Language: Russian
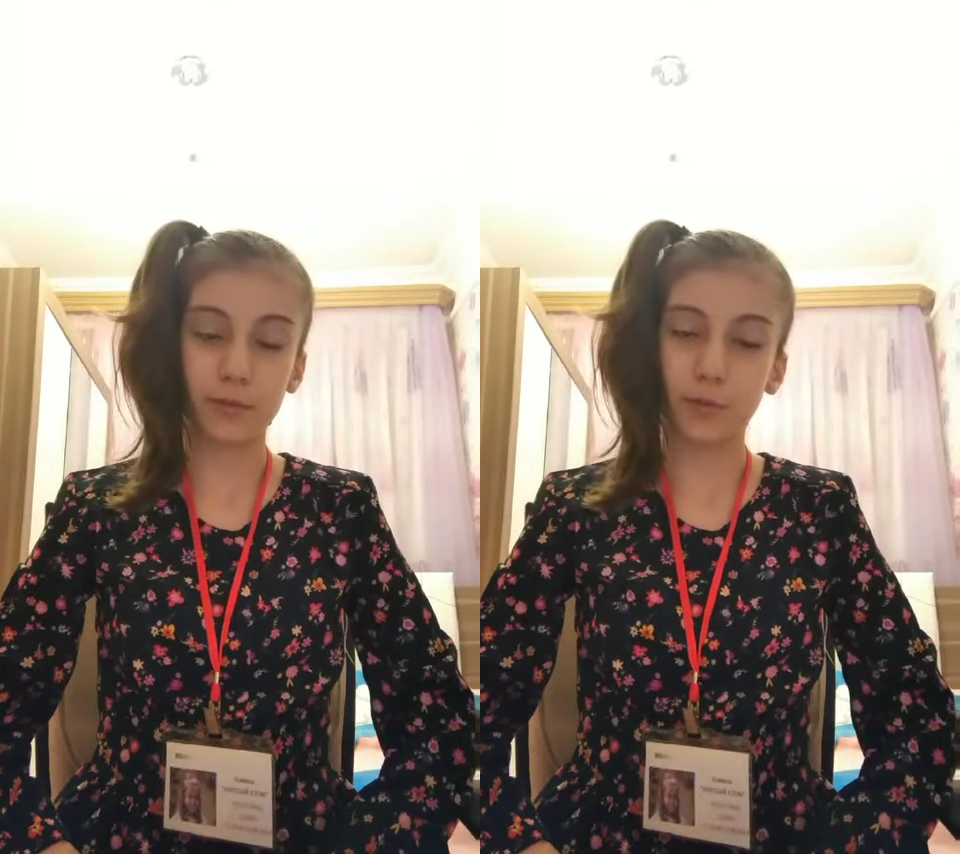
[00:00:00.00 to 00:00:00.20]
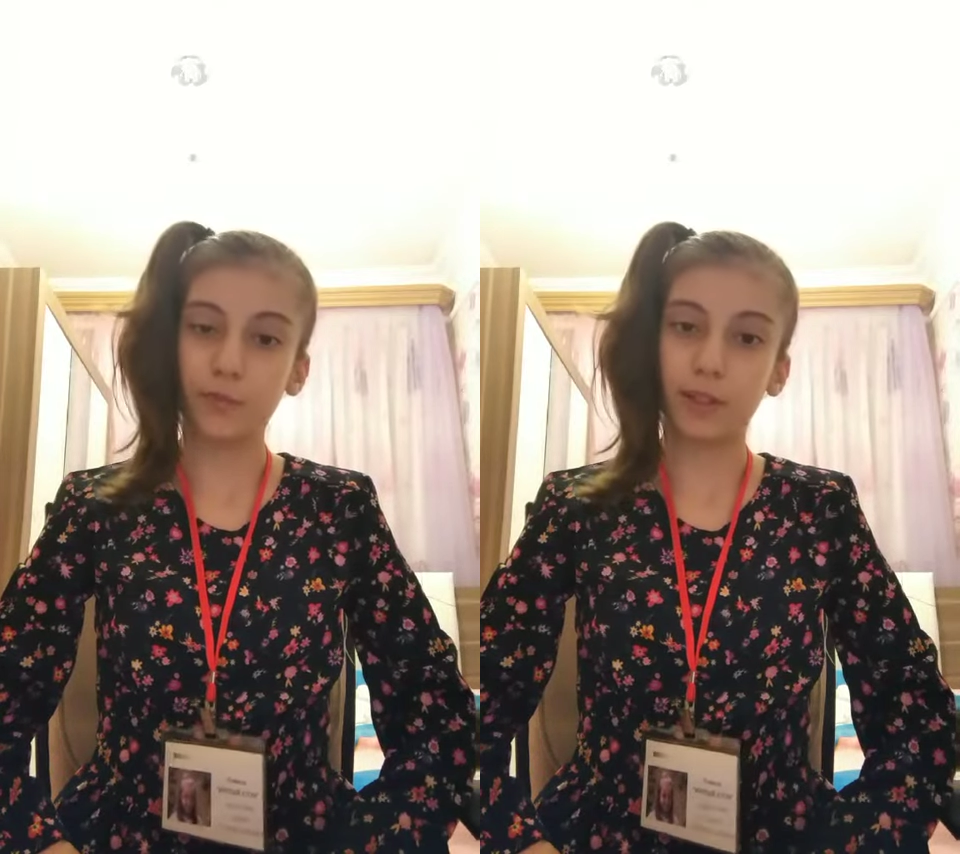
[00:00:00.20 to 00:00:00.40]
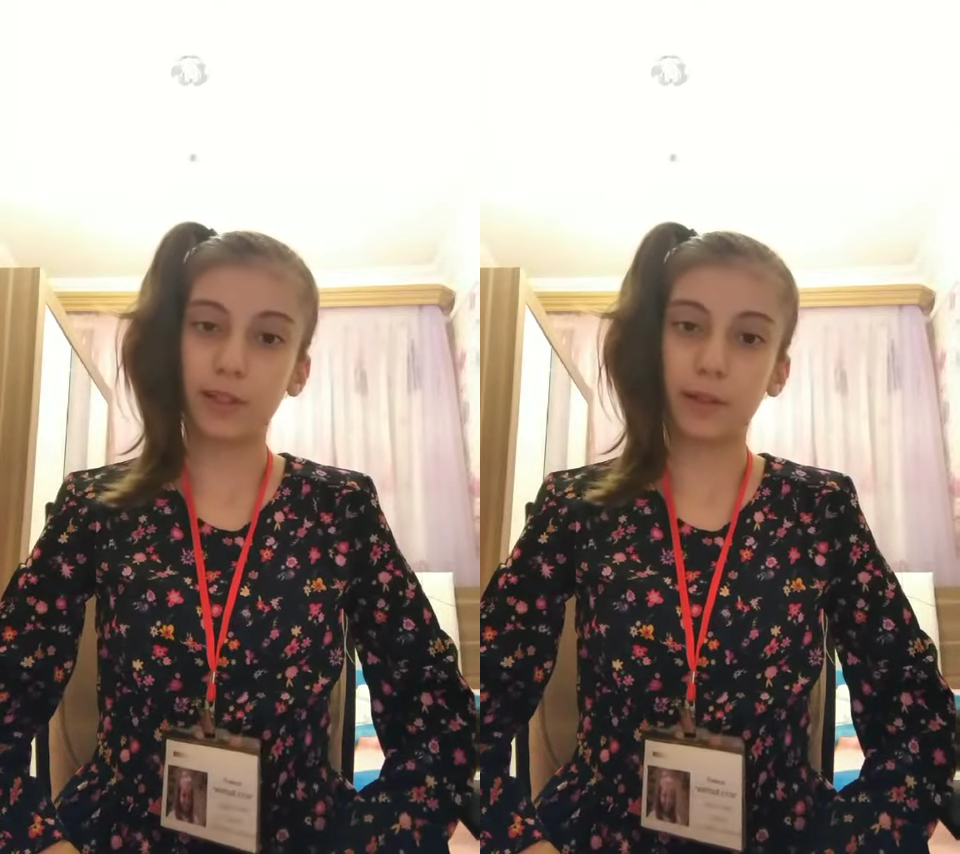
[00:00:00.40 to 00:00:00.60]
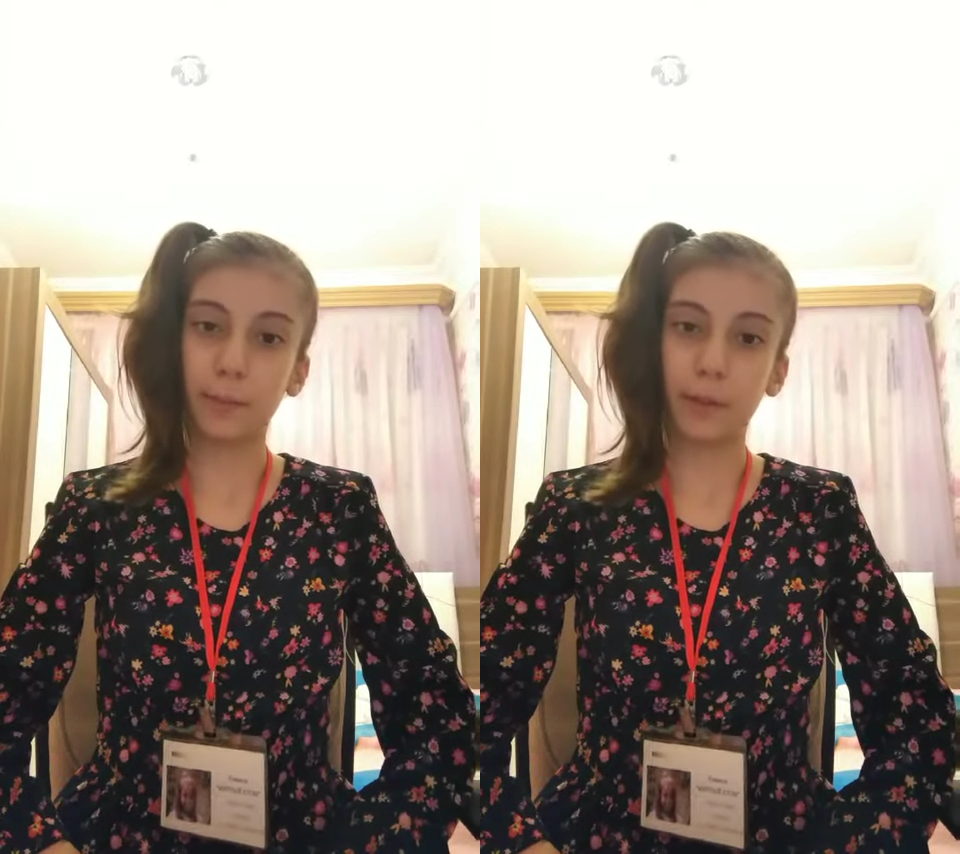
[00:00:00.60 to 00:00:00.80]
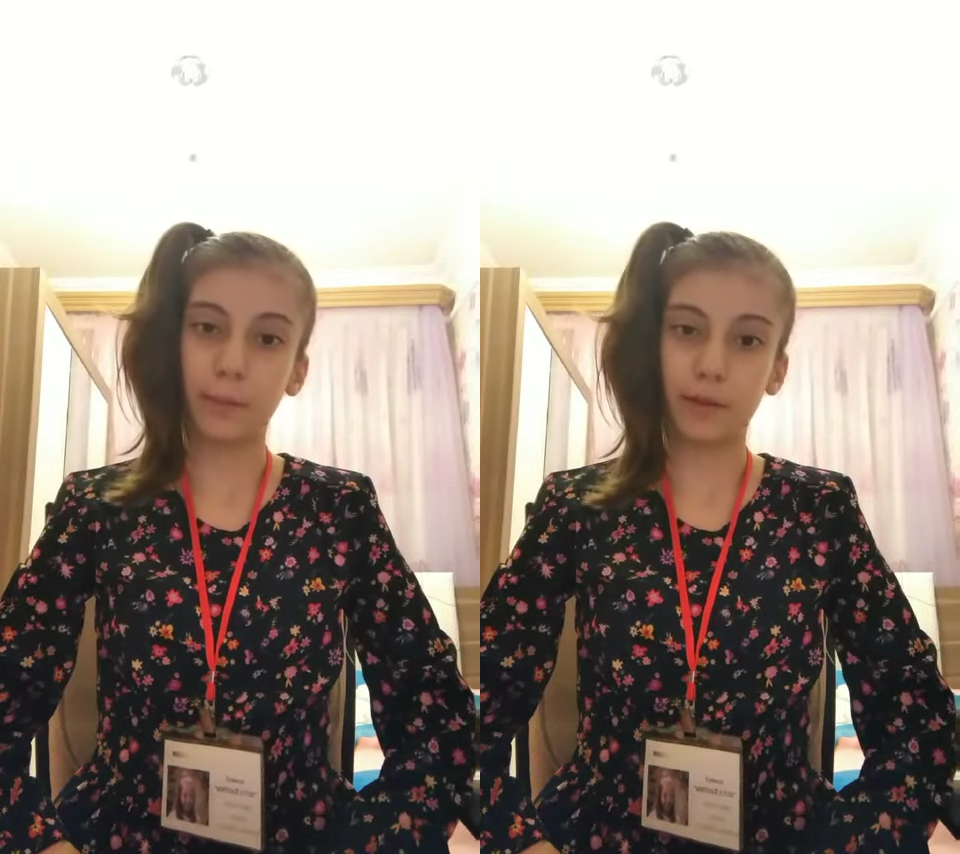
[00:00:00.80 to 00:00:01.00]
с Днем Великой
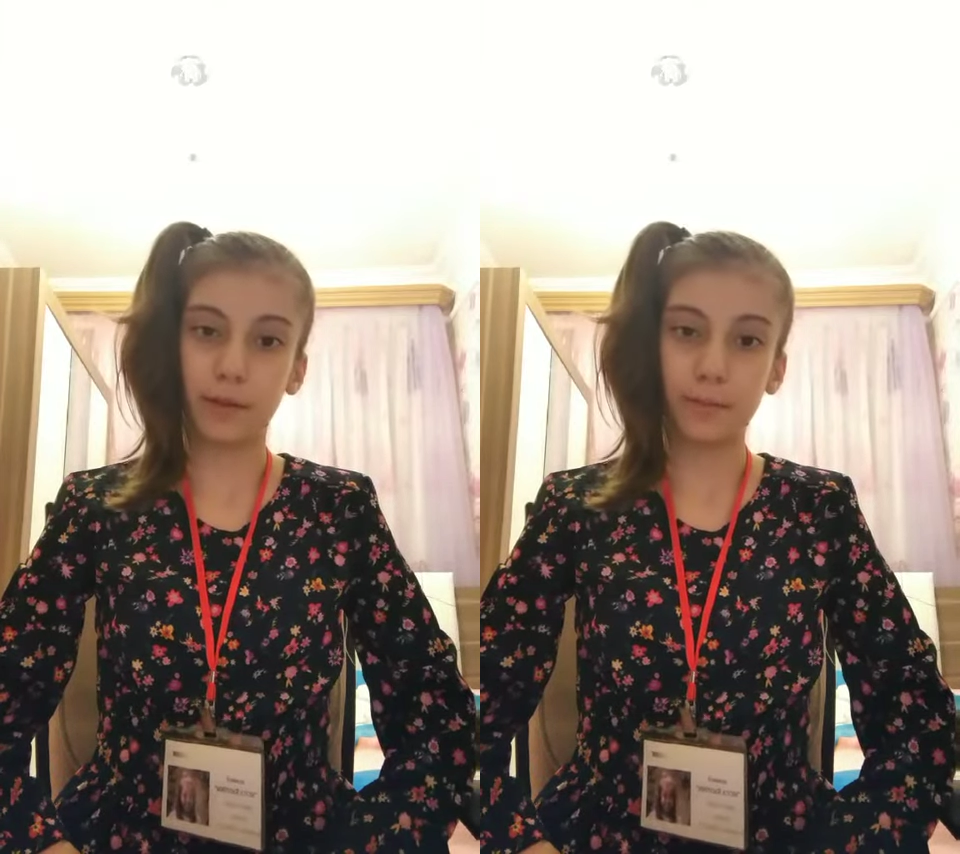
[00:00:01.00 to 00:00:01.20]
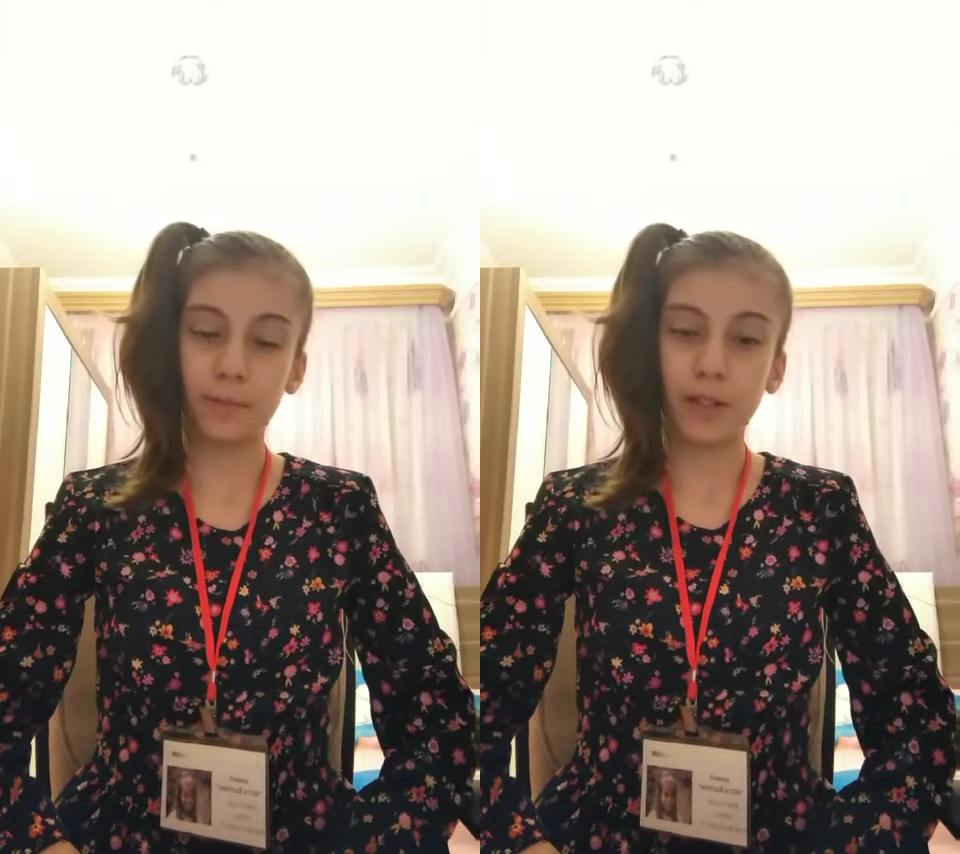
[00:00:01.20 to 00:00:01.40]
Победы.